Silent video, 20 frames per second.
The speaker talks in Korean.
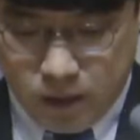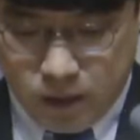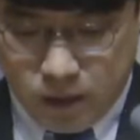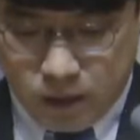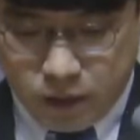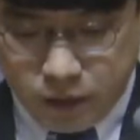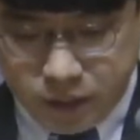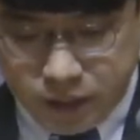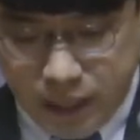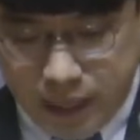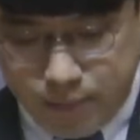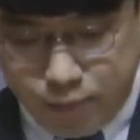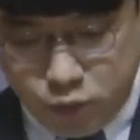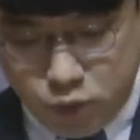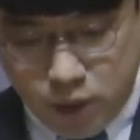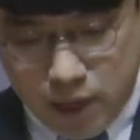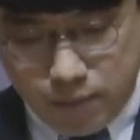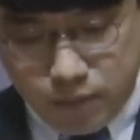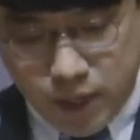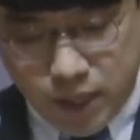그것은
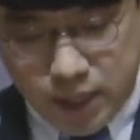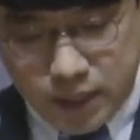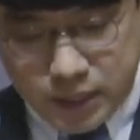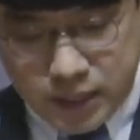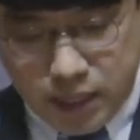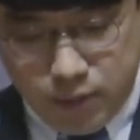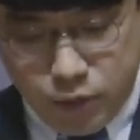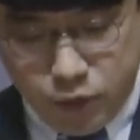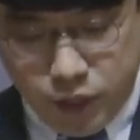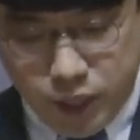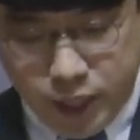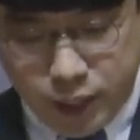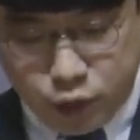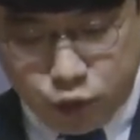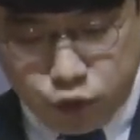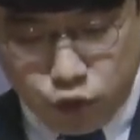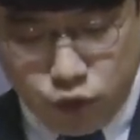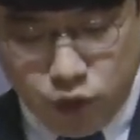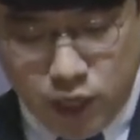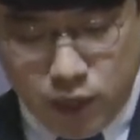앞으로 감당할 사명의
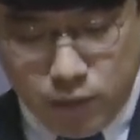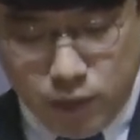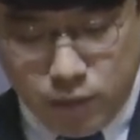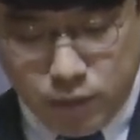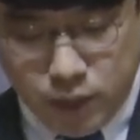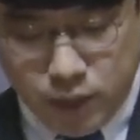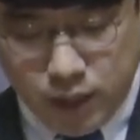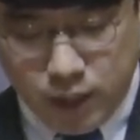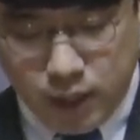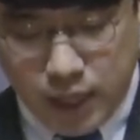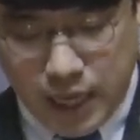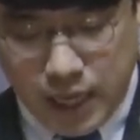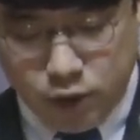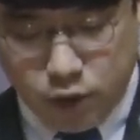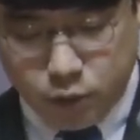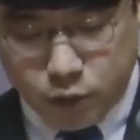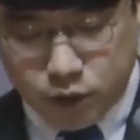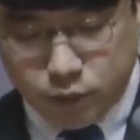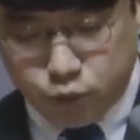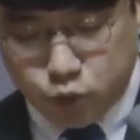중대함에 비해
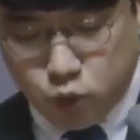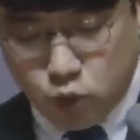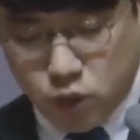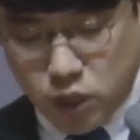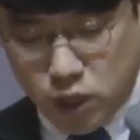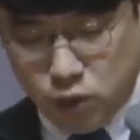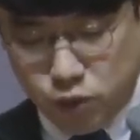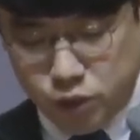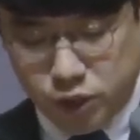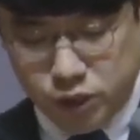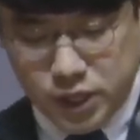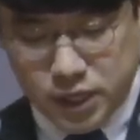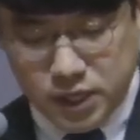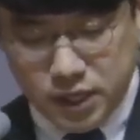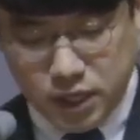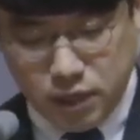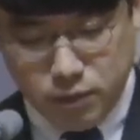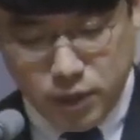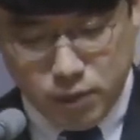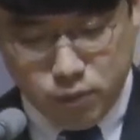한없이 부족하고
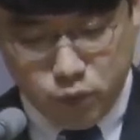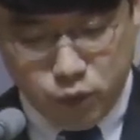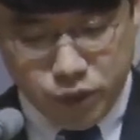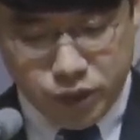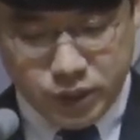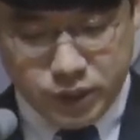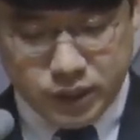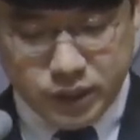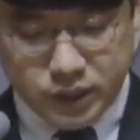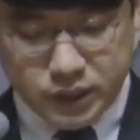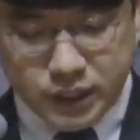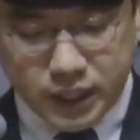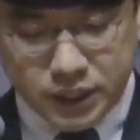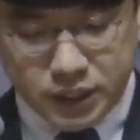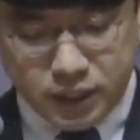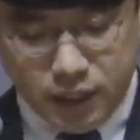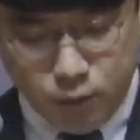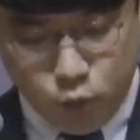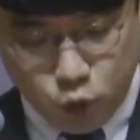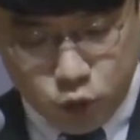연약하게만 보이는
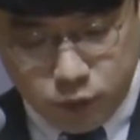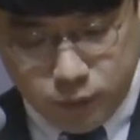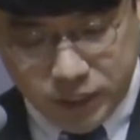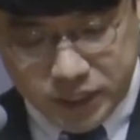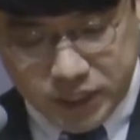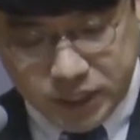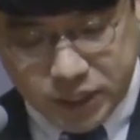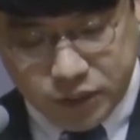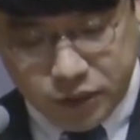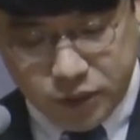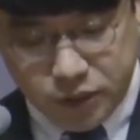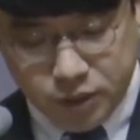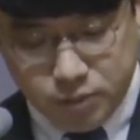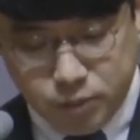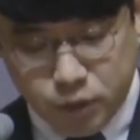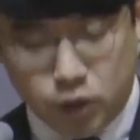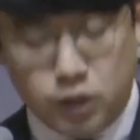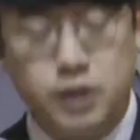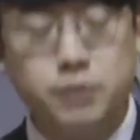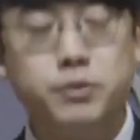자신의 모습에 지쳐 있는
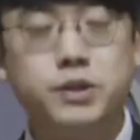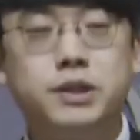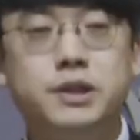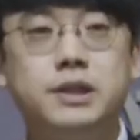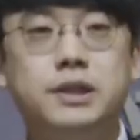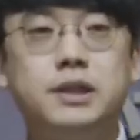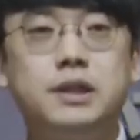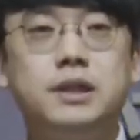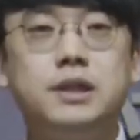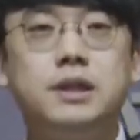별님들을